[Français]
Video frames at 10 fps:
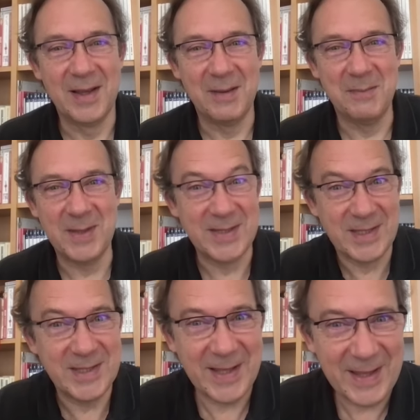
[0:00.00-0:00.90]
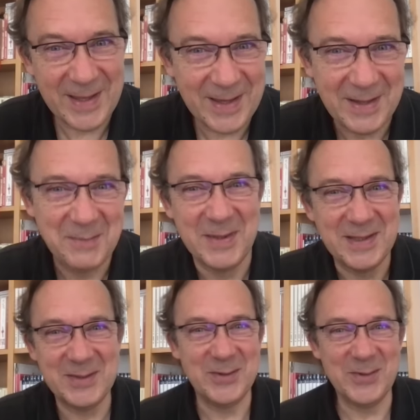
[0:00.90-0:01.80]
mes Sagittaires, bien
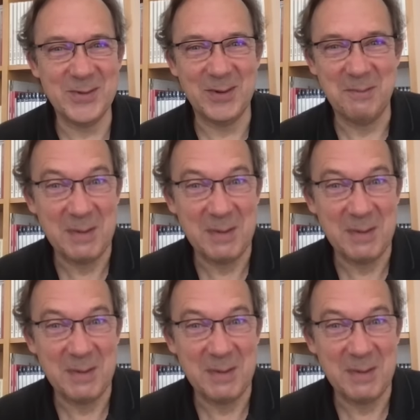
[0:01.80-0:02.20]
sûr,